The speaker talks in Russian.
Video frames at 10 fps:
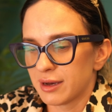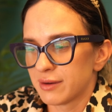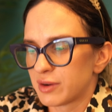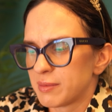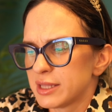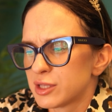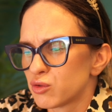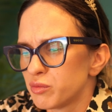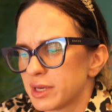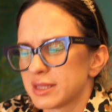оформлять
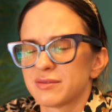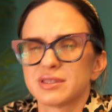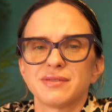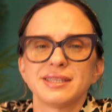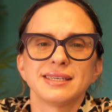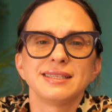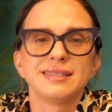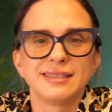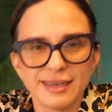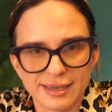документы, вызывать
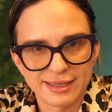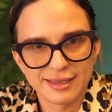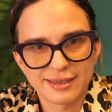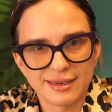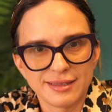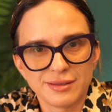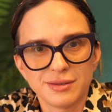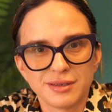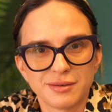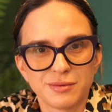сантехника,
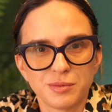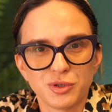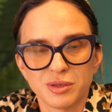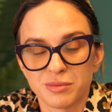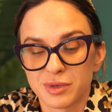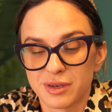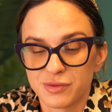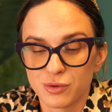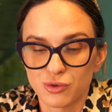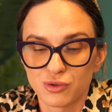ну, в общем,
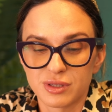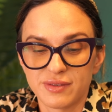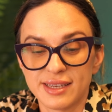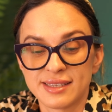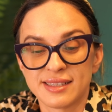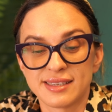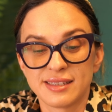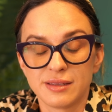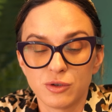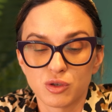все то, что связано
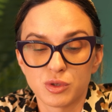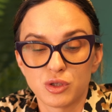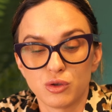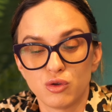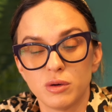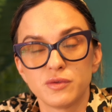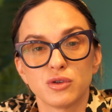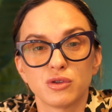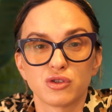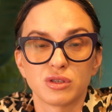с недвижимостью и домом,
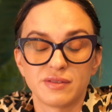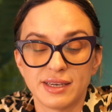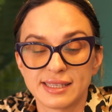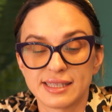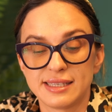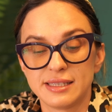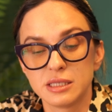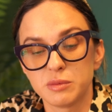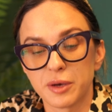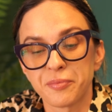все то, что связано с
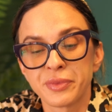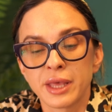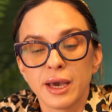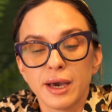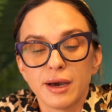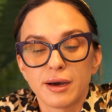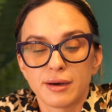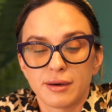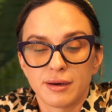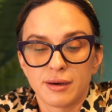детьми.
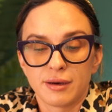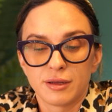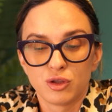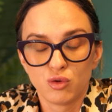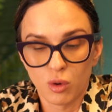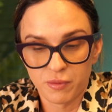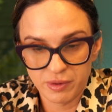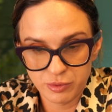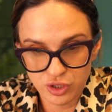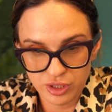А, дом
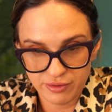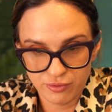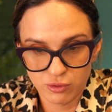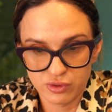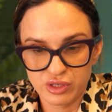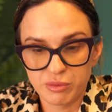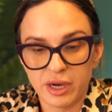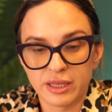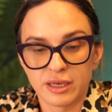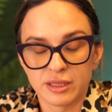вообще, фокус
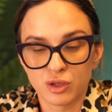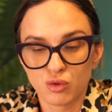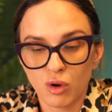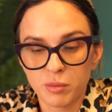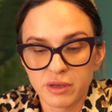внимания на дом,